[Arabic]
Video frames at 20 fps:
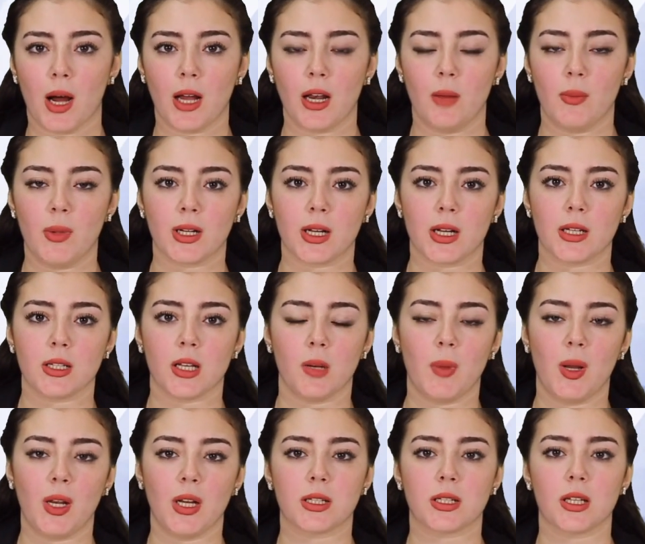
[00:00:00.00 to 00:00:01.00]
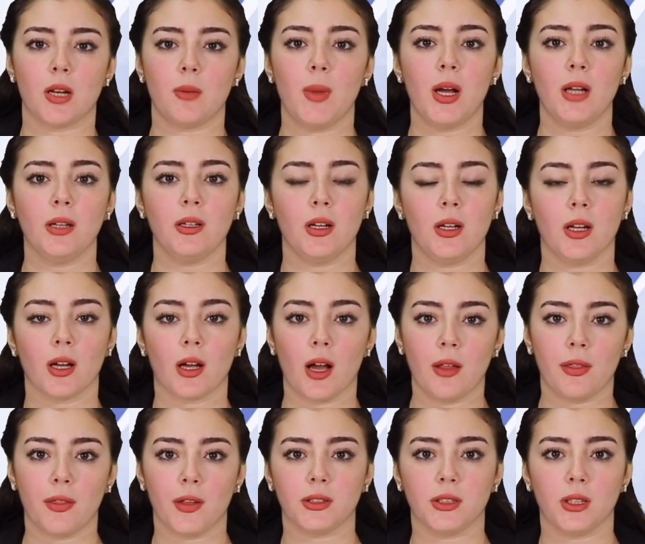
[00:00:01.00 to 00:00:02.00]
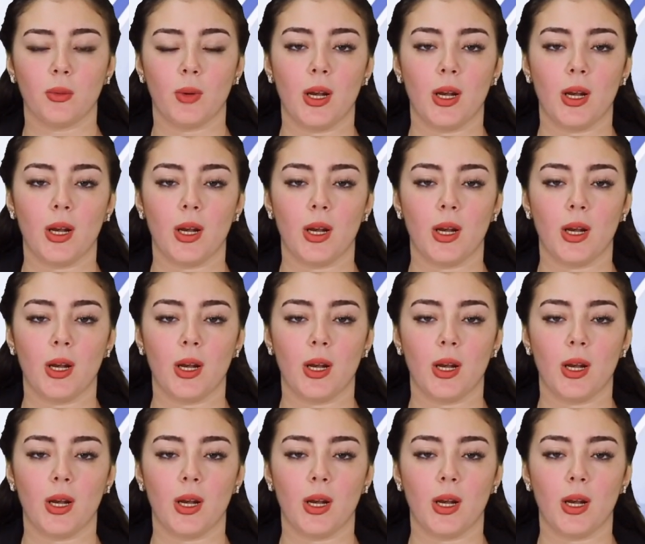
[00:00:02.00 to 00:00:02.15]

على مركز الملك سلمان للإغاثة